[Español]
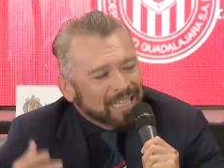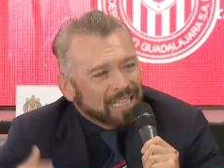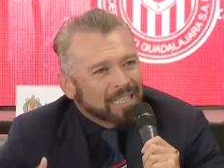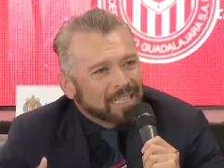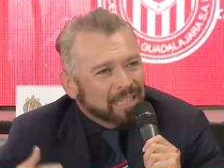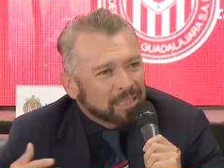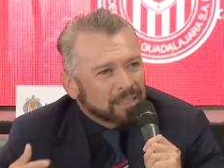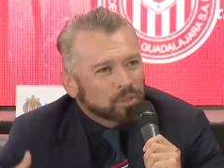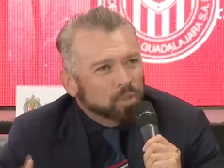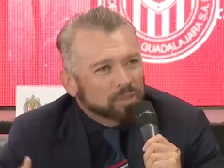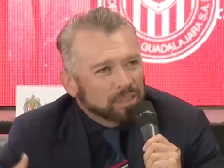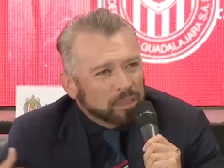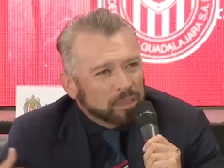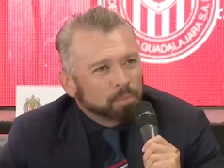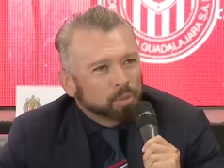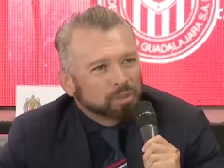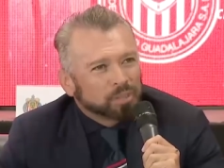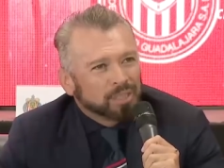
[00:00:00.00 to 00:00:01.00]
Hay tantas
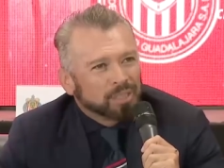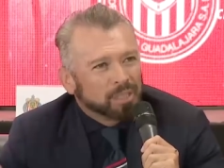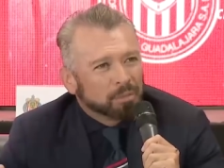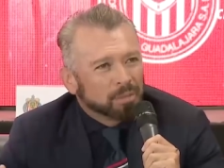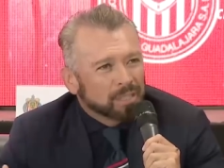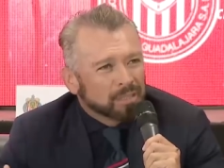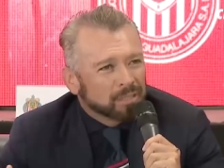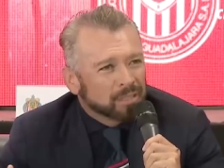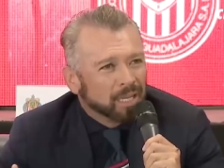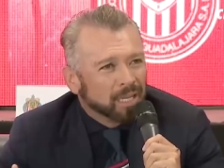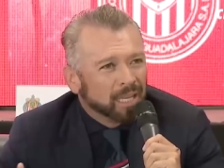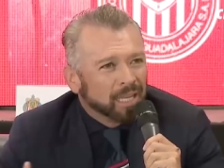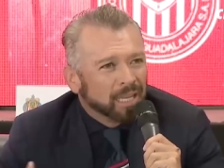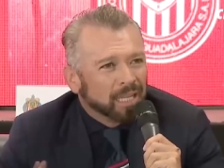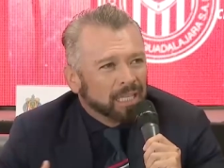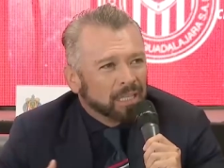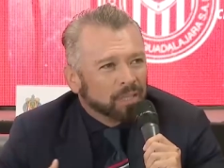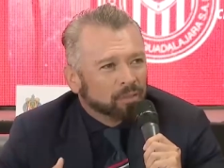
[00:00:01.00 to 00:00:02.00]
cosas positivas
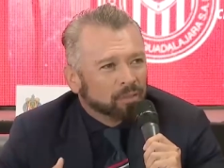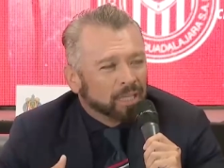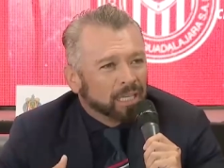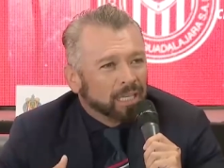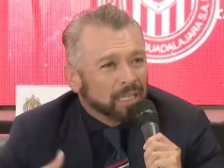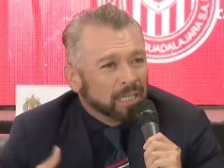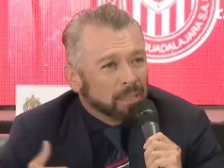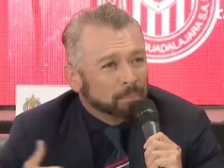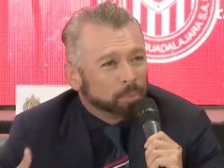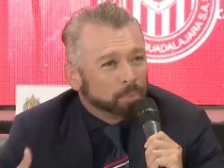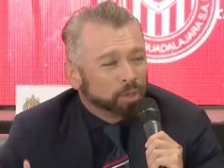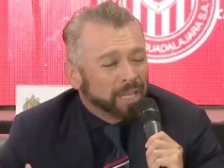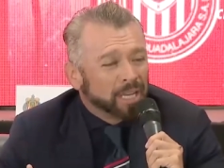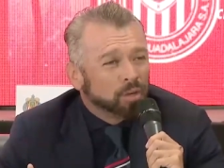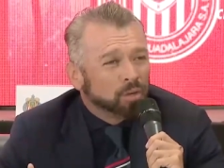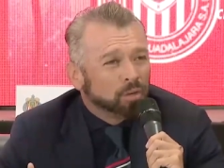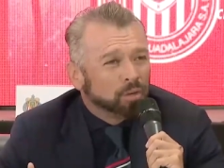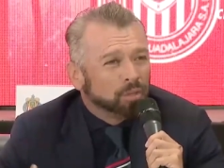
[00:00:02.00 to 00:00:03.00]
en donde ni
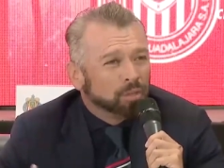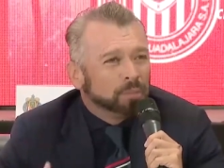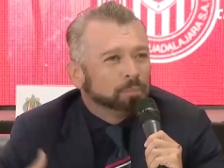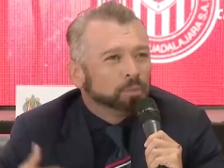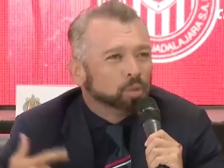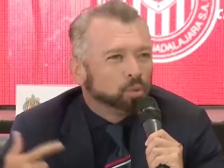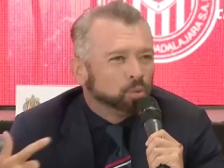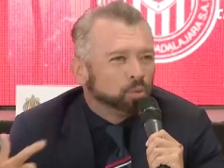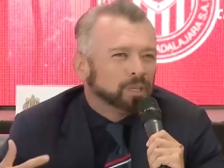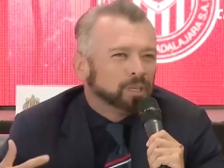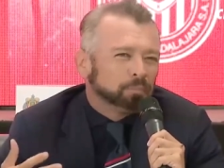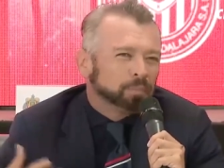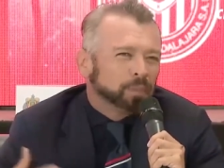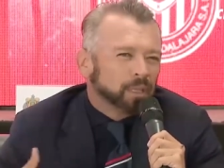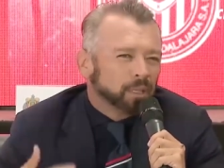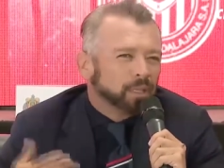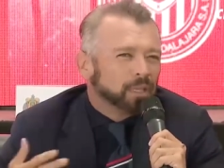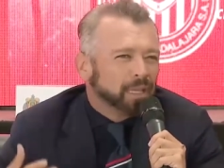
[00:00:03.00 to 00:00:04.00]
por ego ni por un
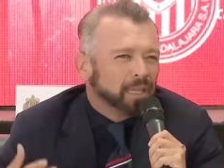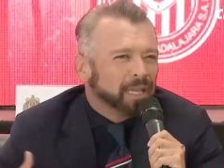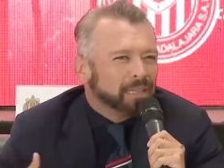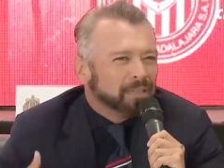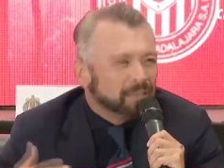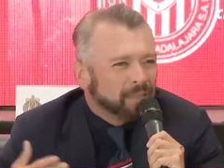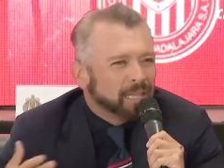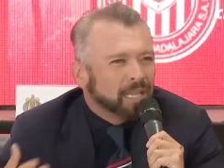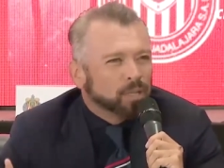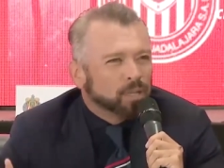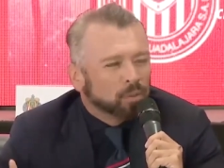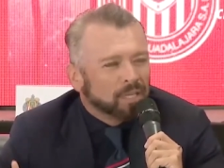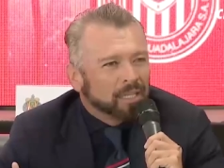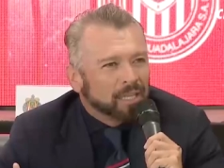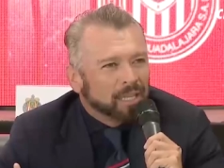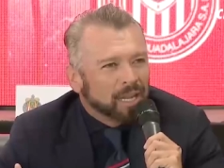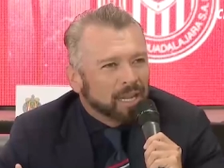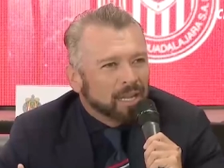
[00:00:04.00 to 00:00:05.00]

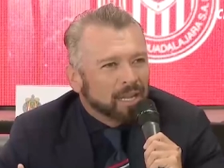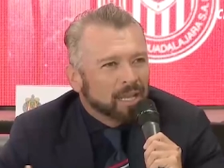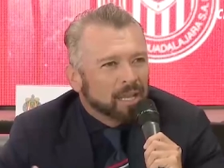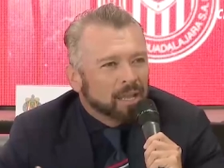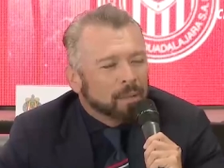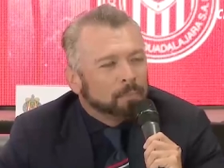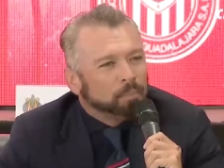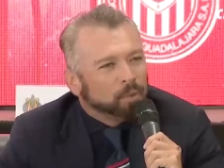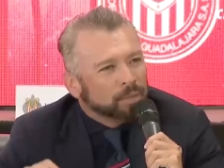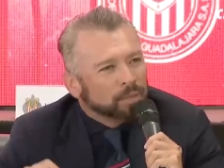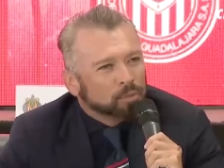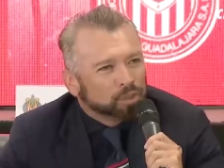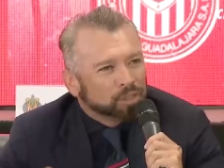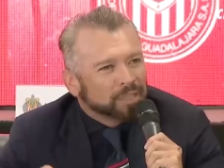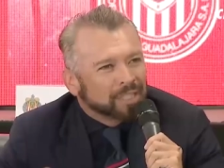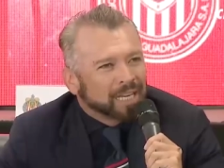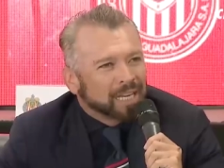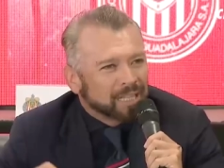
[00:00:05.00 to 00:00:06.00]
entiendo el ideal
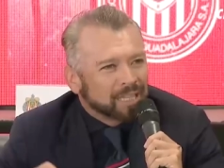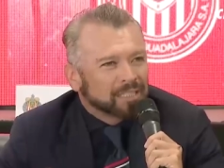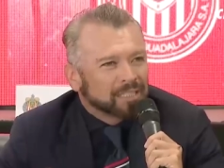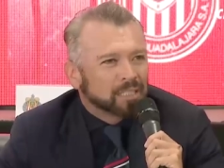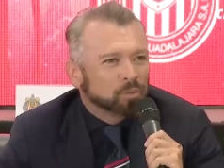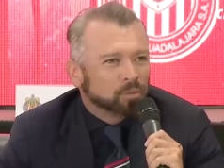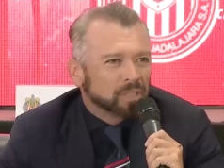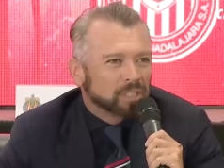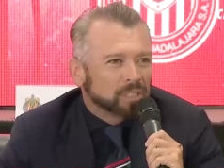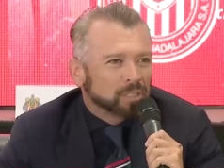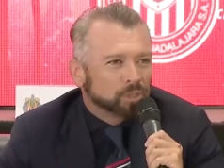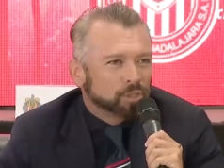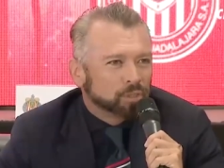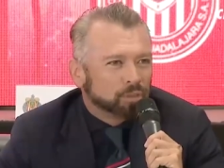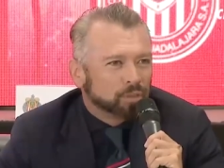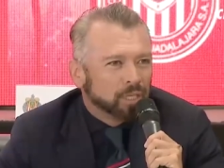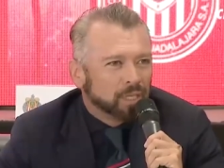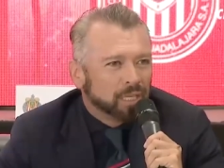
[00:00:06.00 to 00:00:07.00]
podemos dejar de hacer una
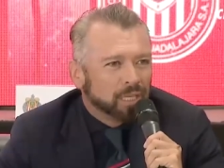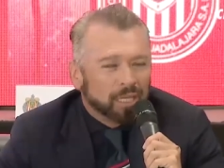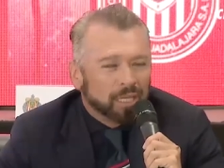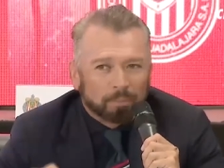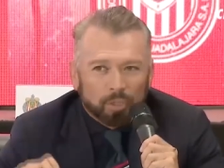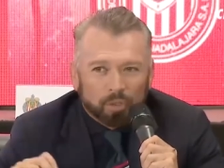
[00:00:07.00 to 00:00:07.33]
excepción.